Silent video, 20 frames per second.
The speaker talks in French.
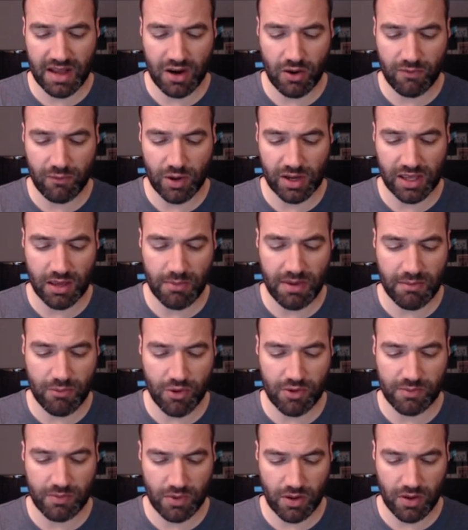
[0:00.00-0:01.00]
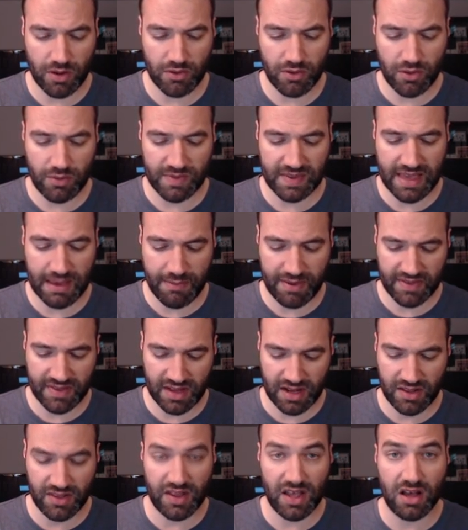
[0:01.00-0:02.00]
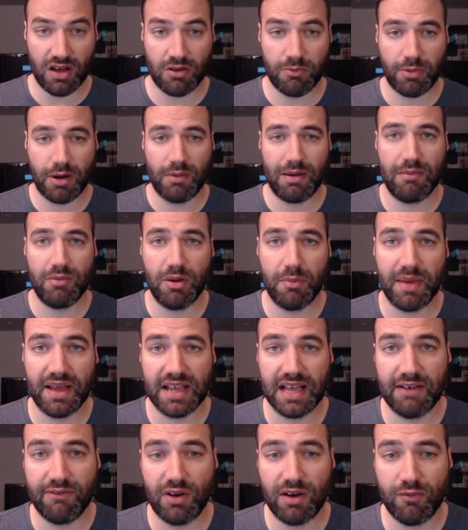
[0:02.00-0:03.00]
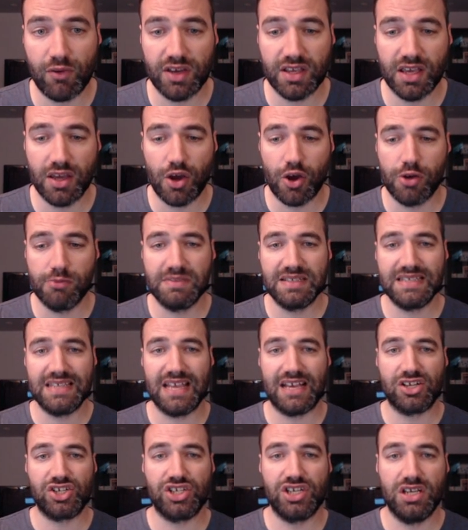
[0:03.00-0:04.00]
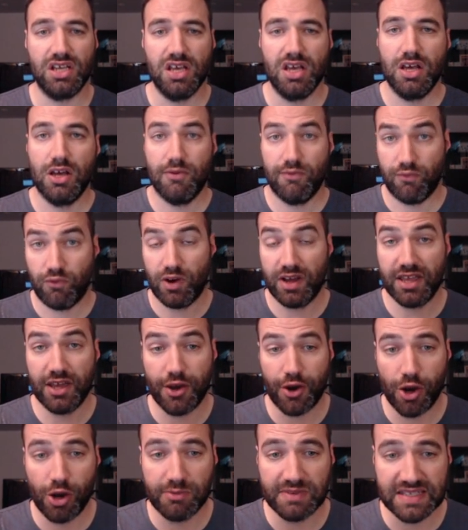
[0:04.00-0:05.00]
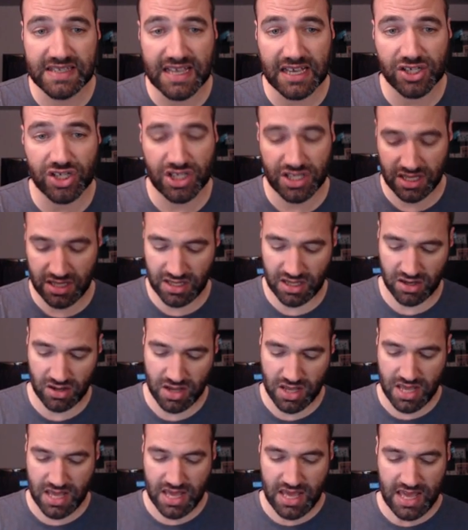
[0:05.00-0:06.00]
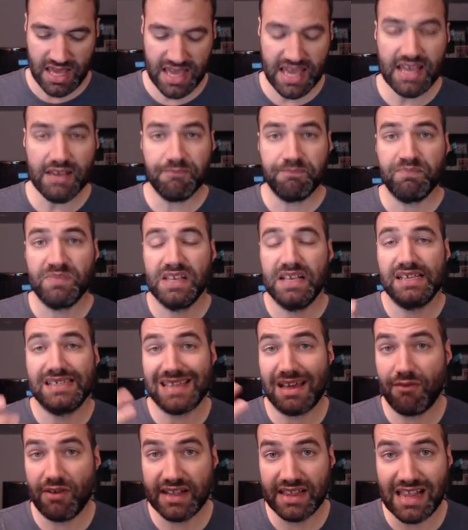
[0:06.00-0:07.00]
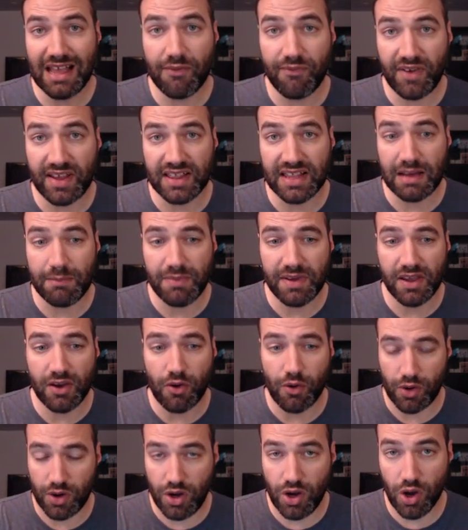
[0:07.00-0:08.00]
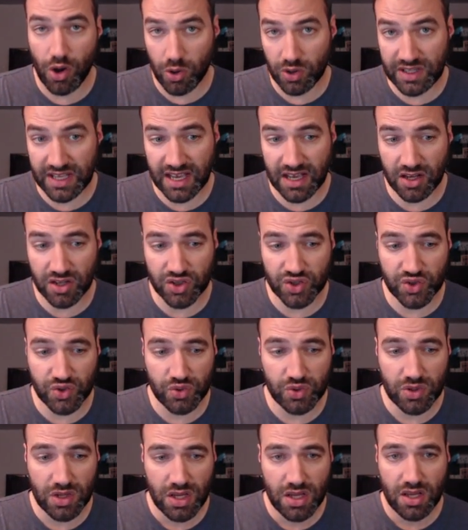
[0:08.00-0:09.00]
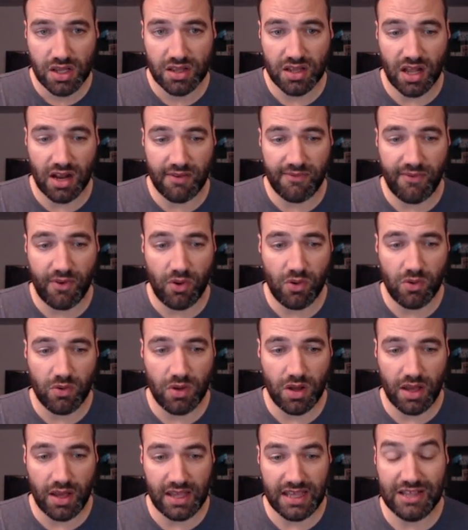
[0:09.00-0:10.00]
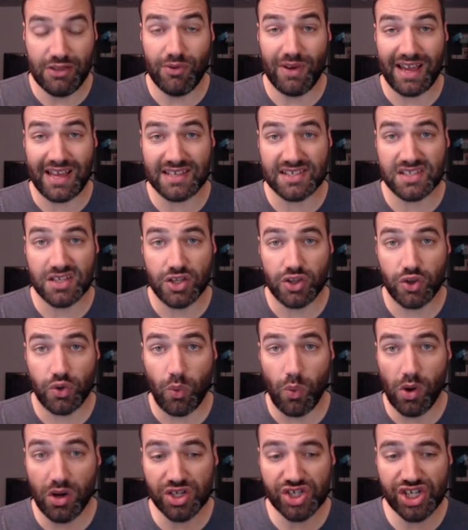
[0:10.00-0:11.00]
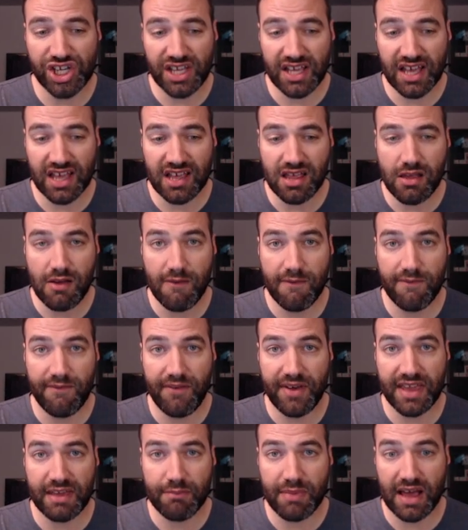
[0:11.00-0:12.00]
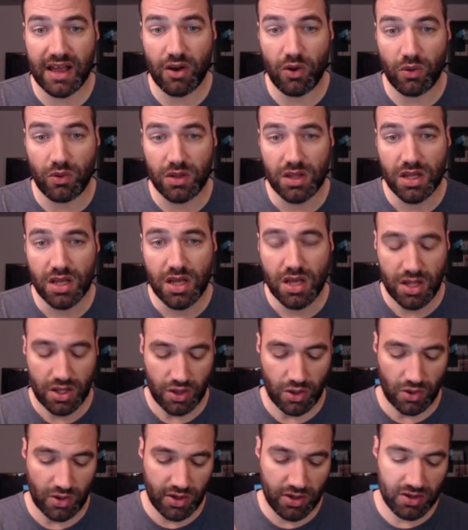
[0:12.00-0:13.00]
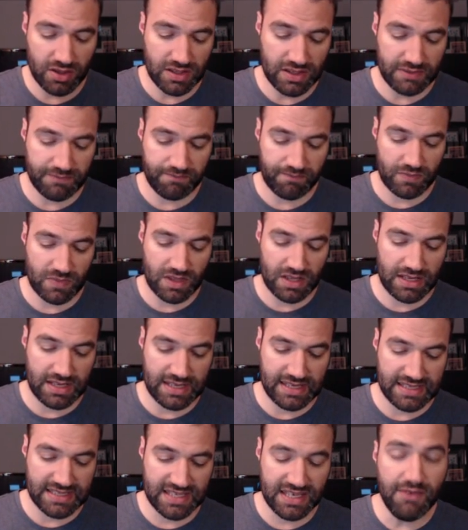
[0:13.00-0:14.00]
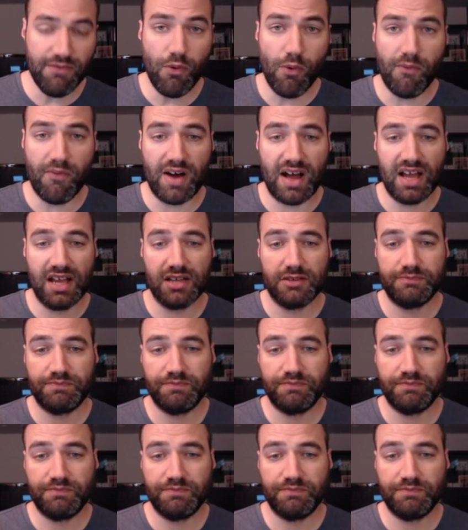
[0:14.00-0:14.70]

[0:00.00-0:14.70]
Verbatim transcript: On voit qu'il y a même une cabane dans le nord. Probablement qu'elle va envoyer un petit archer. Vous voyez un petit archer dans le nord. Et ça va être la fin de la P1. Là, on est rendu, dans le fond, il nous reste 3 géants, 20 ballons. Donc là, ce qu'il faut faire,